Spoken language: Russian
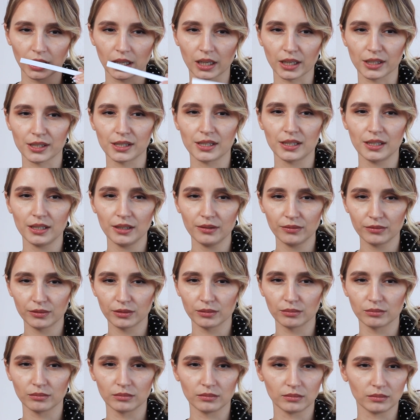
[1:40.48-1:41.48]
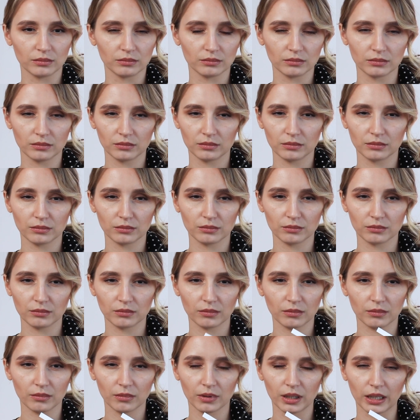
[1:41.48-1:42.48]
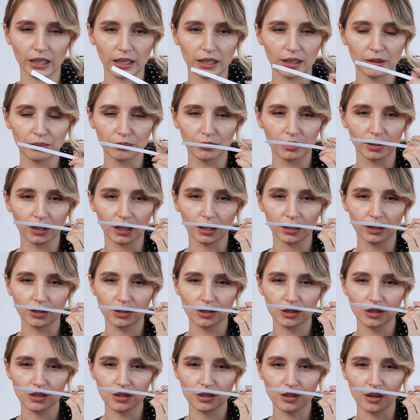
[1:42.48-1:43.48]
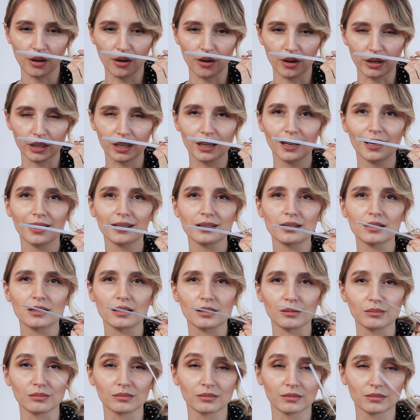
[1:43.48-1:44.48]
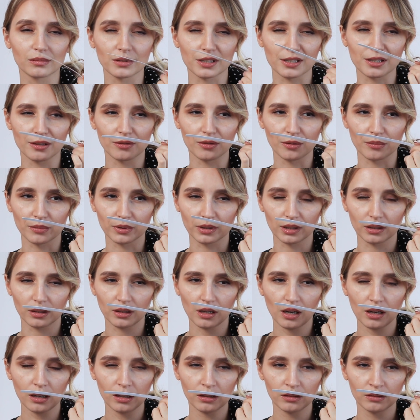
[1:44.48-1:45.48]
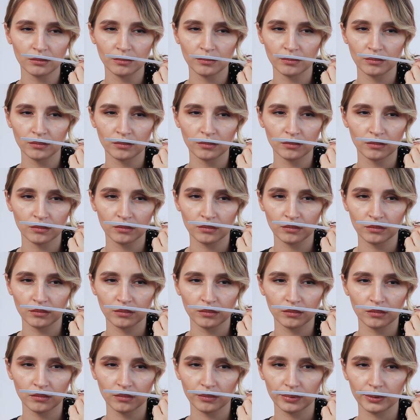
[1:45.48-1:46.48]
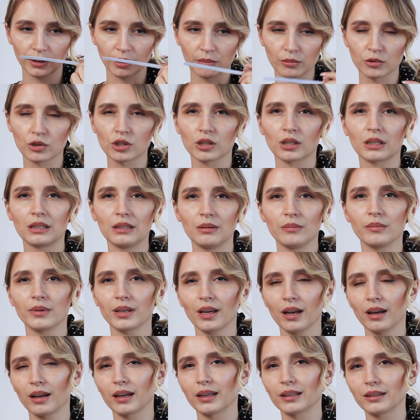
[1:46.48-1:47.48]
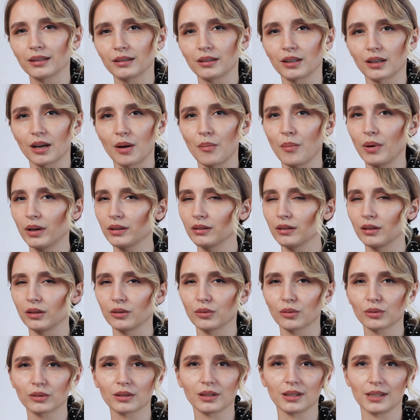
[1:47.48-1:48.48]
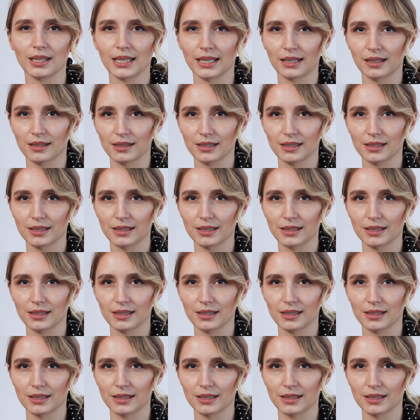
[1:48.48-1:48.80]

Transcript: красивым, каким-то, я даже не знаю, оркестром, назовем это так, потому что для меня этот аромат на ноты не